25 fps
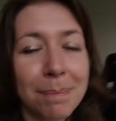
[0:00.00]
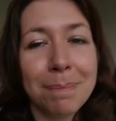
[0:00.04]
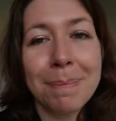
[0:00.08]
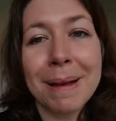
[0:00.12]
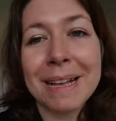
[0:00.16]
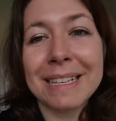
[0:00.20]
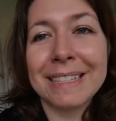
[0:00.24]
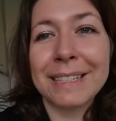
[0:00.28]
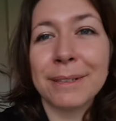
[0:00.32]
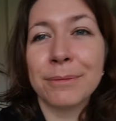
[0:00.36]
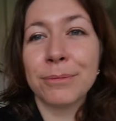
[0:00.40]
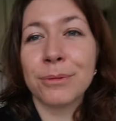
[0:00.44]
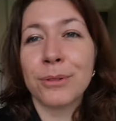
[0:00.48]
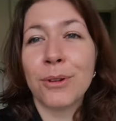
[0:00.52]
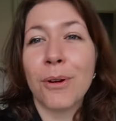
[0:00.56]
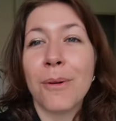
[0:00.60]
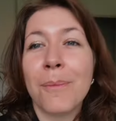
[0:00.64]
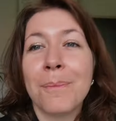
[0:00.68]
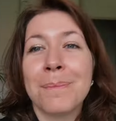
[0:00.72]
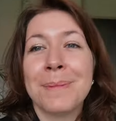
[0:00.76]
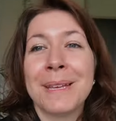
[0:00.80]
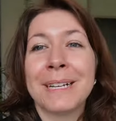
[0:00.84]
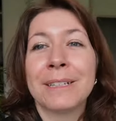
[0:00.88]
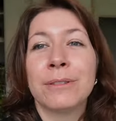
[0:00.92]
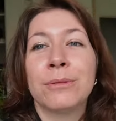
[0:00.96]
pas si on se
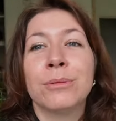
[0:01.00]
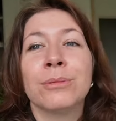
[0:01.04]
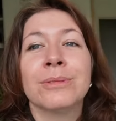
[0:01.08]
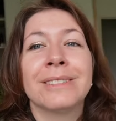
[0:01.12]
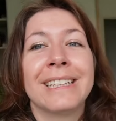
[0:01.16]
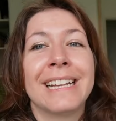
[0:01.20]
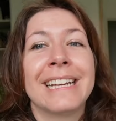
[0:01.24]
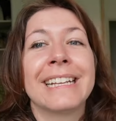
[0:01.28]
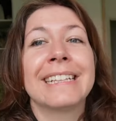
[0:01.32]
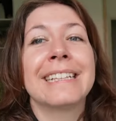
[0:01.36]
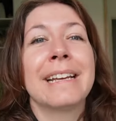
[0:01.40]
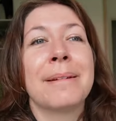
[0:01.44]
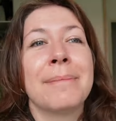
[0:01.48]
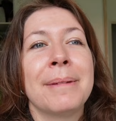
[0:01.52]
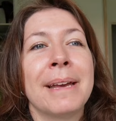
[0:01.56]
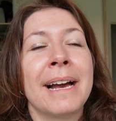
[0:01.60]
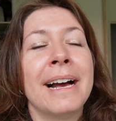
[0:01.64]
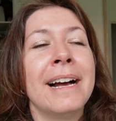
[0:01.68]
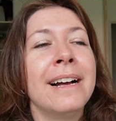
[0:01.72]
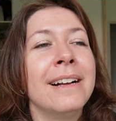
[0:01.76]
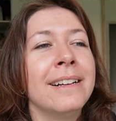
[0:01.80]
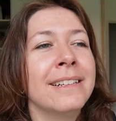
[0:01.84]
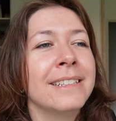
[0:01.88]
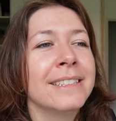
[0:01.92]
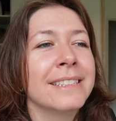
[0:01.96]
rend bien compte à la
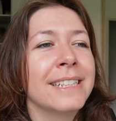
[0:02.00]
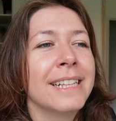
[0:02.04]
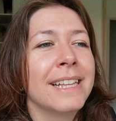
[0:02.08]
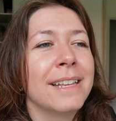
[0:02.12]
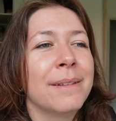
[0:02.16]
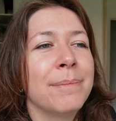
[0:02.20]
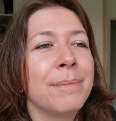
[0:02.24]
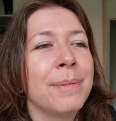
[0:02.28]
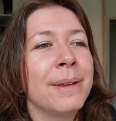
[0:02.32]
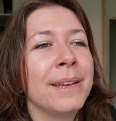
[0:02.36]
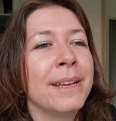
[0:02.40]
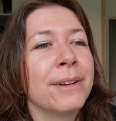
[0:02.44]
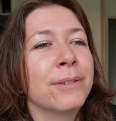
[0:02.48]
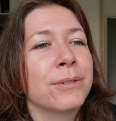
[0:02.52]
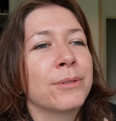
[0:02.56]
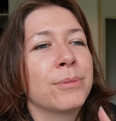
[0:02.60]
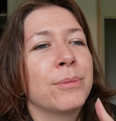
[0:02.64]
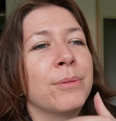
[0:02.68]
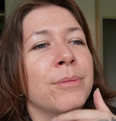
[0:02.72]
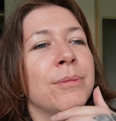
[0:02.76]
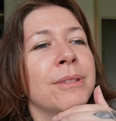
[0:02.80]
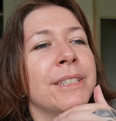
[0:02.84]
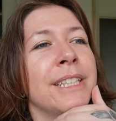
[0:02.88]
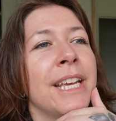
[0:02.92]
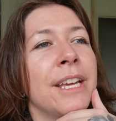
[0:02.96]
caméra, mais en ce
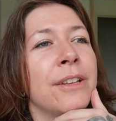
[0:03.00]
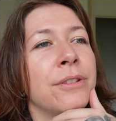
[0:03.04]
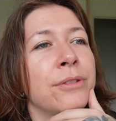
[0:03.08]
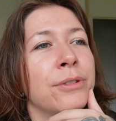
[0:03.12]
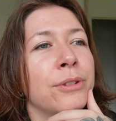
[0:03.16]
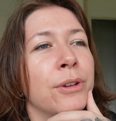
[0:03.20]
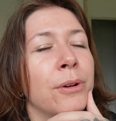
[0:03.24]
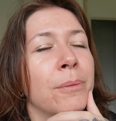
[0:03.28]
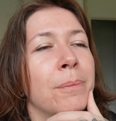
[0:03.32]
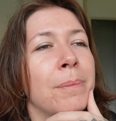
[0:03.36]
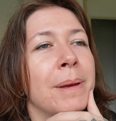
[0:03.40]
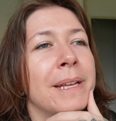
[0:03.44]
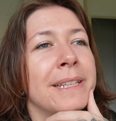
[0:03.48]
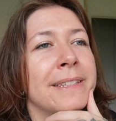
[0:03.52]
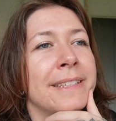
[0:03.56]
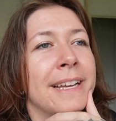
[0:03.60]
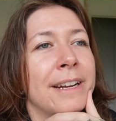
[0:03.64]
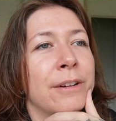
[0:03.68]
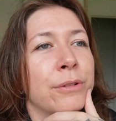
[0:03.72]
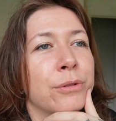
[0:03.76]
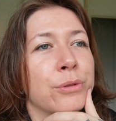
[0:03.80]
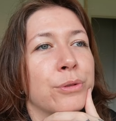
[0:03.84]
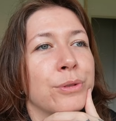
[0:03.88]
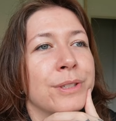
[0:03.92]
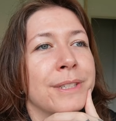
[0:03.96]
moment il y a une tempête,
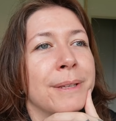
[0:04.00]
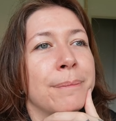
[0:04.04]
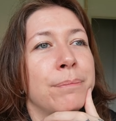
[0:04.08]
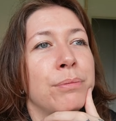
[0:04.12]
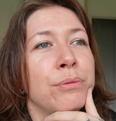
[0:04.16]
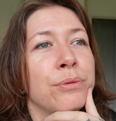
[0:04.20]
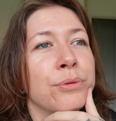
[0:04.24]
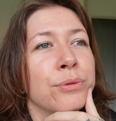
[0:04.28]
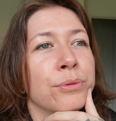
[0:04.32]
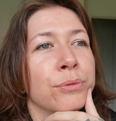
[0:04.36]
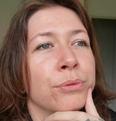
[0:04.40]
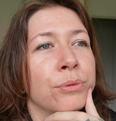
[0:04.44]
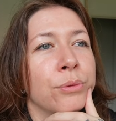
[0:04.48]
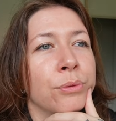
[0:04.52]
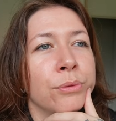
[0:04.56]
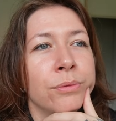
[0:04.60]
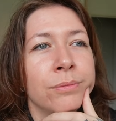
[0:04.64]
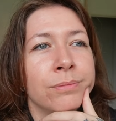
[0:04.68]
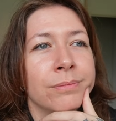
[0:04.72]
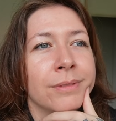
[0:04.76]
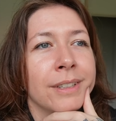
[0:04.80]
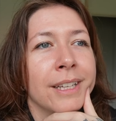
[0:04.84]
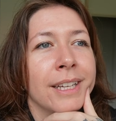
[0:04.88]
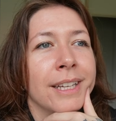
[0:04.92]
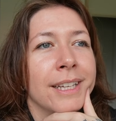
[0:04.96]
alors je sais plus son nom,
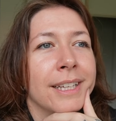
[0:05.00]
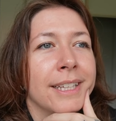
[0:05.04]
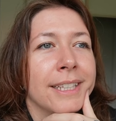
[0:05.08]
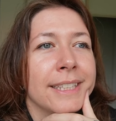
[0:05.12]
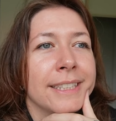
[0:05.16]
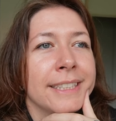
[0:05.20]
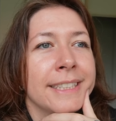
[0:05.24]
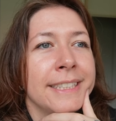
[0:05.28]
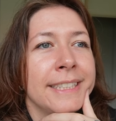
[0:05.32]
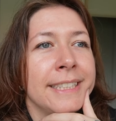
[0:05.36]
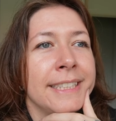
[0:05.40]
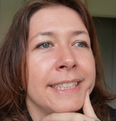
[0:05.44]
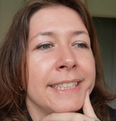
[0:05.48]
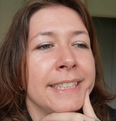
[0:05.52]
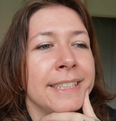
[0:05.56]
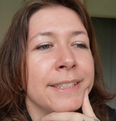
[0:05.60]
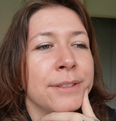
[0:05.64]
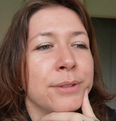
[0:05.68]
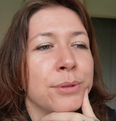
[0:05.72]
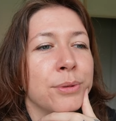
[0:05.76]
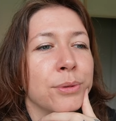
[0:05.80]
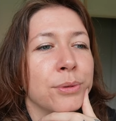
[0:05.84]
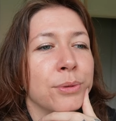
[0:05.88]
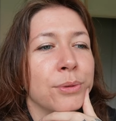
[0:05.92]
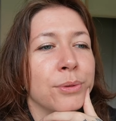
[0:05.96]
qui
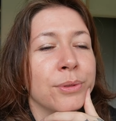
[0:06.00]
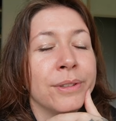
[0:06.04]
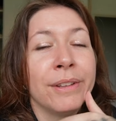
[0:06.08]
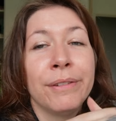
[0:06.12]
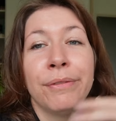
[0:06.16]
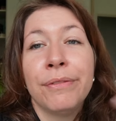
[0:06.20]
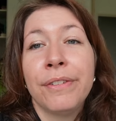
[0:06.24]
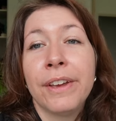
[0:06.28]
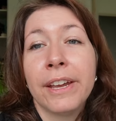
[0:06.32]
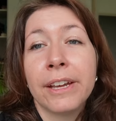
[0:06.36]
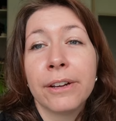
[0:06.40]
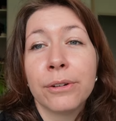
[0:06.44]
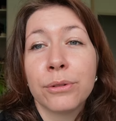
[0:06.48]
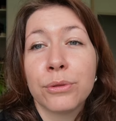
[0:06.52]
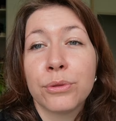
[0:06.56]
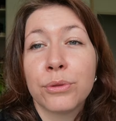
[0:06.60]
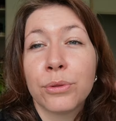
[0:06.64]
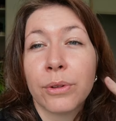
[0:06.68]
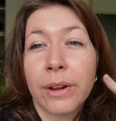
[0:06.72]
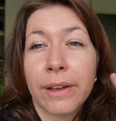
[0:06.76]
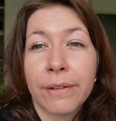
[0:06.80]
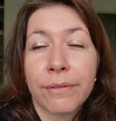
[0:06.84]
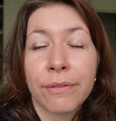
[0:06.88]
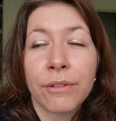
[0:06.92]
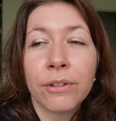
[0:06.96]
se déferle
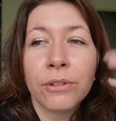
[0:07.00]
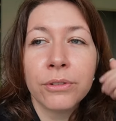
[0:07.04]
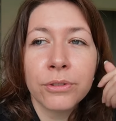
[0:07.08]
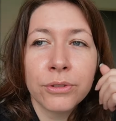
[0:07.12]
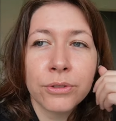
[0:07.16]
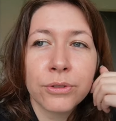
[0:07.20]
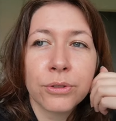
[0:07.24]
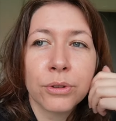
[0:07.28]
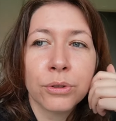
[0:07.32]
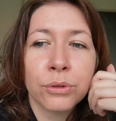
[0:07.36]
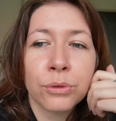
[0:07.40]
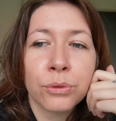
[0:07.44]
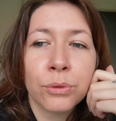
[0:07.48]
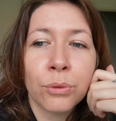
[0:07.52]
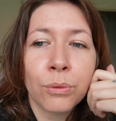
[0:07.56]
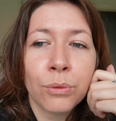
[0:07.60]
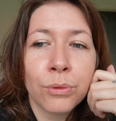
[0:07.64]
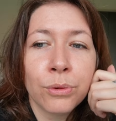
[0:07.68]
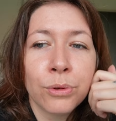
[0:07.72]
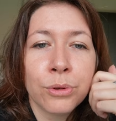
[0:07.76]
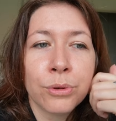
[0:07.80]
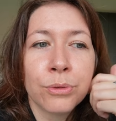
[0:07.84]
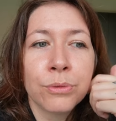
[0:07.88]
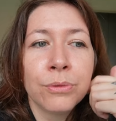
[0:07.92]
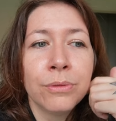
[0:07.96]
sur la France,
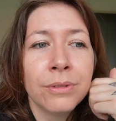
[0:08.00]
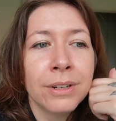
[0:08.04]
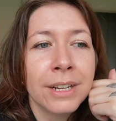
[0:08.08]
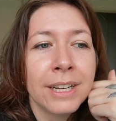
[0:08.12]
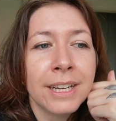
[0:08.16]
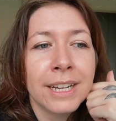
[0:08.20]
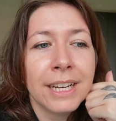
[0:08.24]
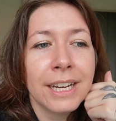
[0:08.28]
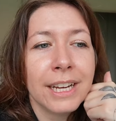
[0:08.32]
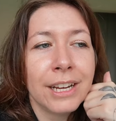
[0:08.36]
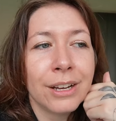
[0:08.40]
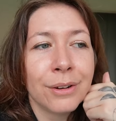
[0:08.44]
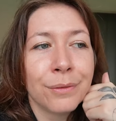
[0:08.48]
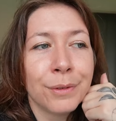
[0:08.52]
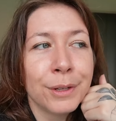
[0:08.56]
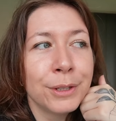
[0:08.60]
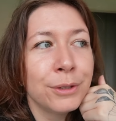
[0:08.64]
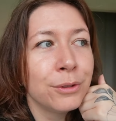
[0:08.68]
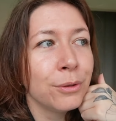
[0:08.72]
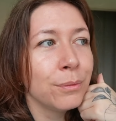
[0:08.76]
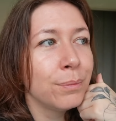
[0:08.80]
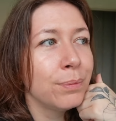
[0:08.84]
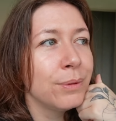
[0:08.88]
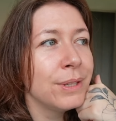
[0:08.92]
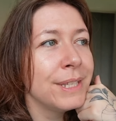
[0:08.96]
dont Lyon. Et en fait,
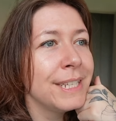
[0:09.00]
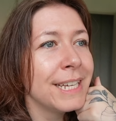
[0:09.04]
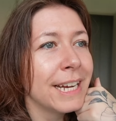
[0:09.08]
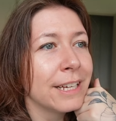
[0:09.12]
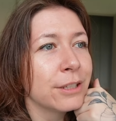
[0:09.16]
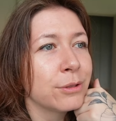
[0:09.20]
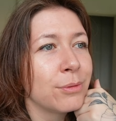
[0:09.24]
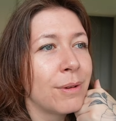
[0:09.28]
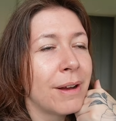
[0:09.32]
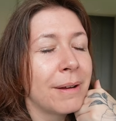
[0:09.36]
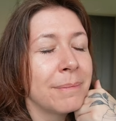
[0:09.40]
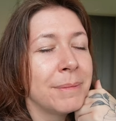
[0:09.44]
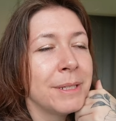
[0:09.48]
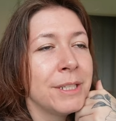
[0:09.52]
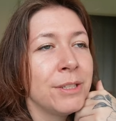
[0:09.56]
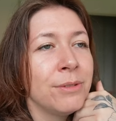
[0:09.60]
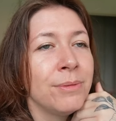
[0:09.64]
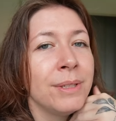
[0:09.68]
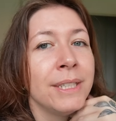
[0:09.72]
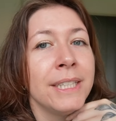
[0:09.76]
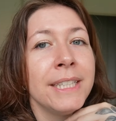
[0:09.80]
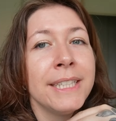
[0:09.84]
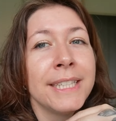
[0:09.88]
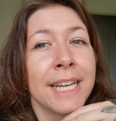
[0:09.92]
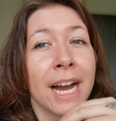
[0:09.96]
depuis hier soir
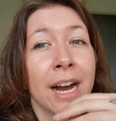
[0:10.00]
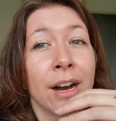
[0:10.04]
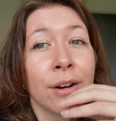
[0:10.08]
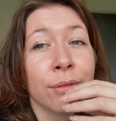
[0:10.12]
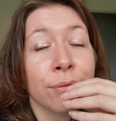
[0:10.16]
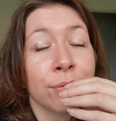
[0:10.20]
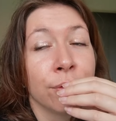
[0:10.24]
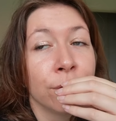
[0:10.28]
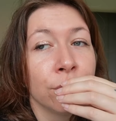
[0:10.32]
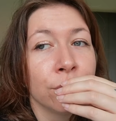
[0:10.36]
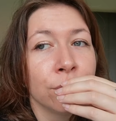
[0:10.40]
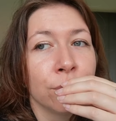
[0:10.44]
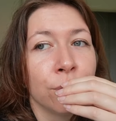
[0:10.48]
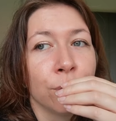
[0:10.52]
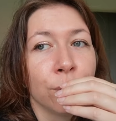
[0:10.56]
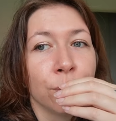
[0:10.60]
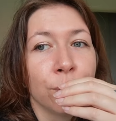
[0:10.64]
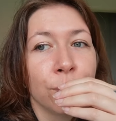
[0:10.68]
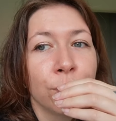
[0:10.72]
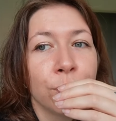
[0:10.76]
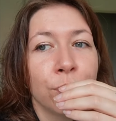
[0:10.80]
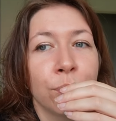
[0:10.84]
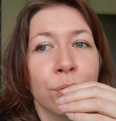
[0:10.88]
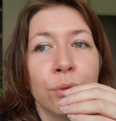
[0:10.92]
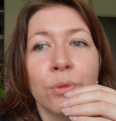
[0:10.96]
minuit, il y a un vent de
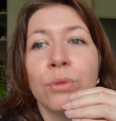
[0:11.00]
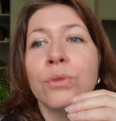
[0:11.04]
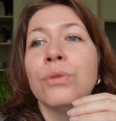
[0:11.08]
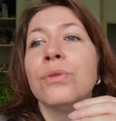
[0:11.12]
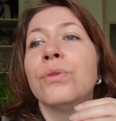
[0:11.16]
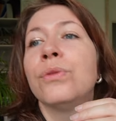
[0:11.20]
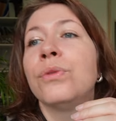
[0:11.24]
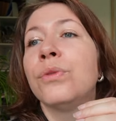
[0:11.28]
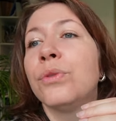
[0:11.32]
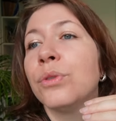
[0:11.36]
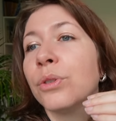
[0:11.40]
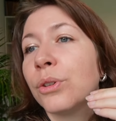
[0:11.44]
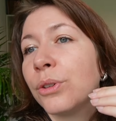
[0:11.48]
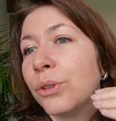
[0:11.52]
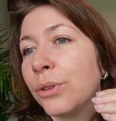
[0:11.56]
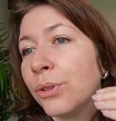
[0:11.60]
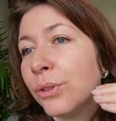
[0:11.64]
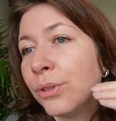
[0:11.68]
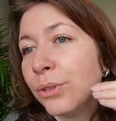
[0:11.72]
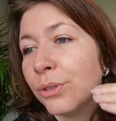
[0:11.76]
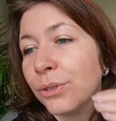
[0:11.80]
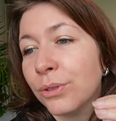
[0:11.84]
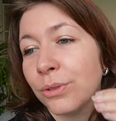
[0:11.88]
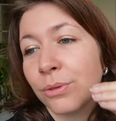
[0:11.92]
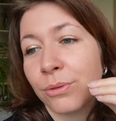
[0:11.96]
fou
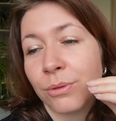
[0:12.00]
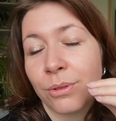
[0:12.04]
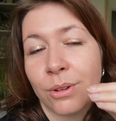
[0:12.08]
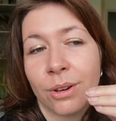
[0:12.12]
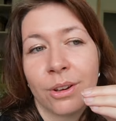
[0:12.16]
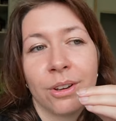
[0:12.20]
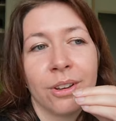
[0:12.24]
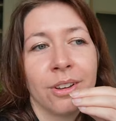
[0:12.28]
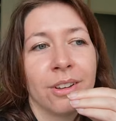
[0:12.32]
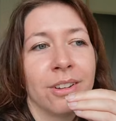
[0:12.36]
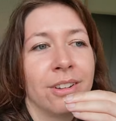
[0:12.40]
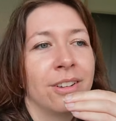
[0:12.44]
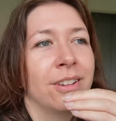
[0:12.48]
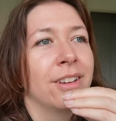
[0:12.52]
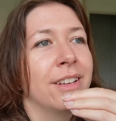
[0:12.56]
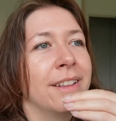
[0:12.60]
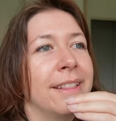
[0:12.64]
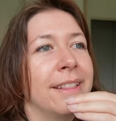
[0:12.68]
furieux. Donc, euh,